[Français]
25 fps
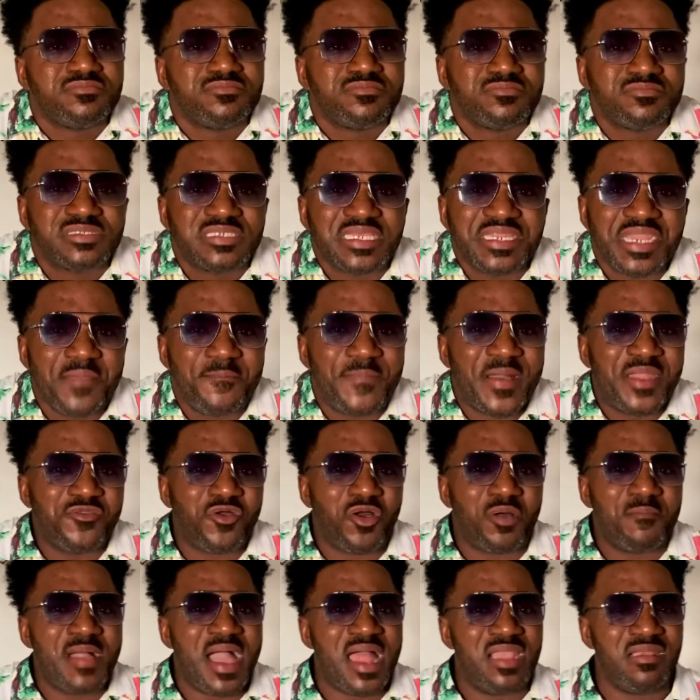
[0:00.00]
Ce n'est pas
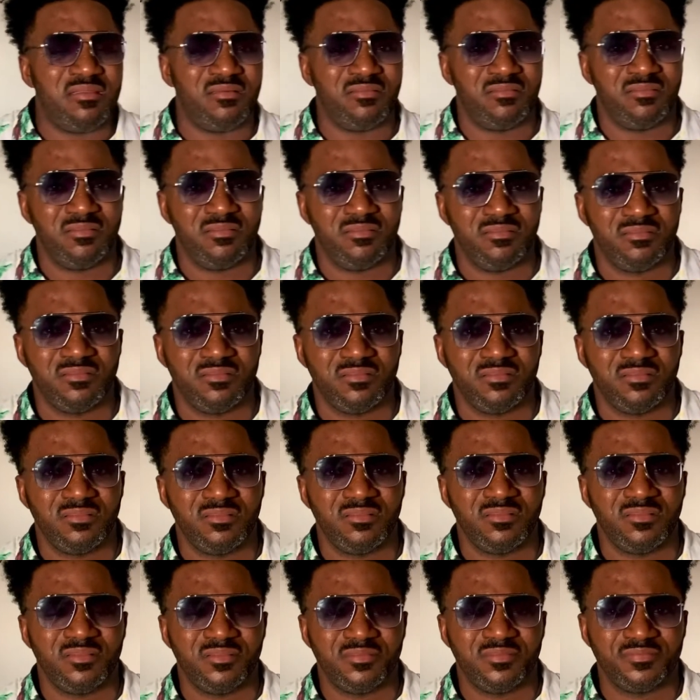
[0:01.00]
normal.
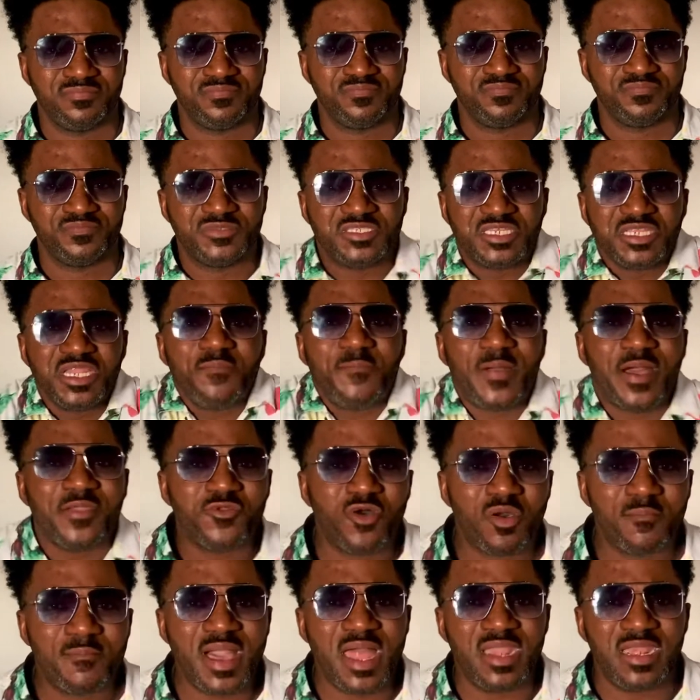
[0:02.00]
Ce n'est pas
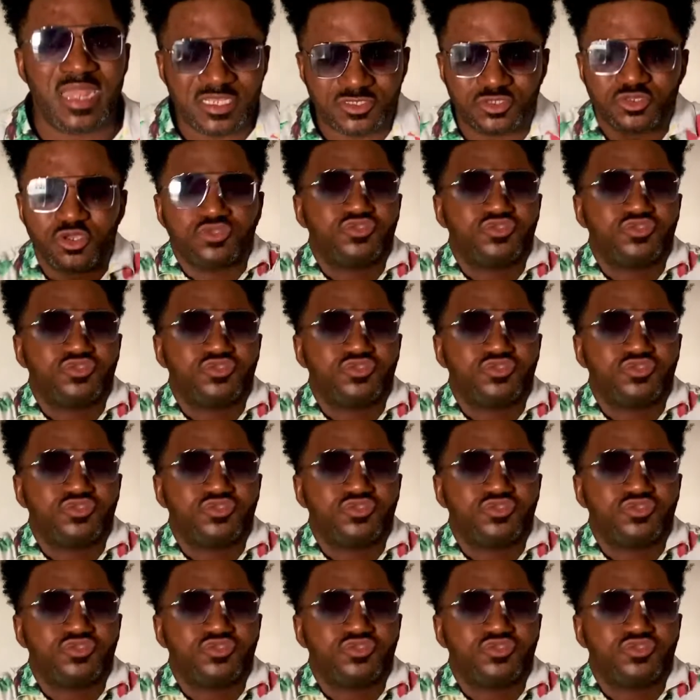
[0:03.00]
normal, la soeur.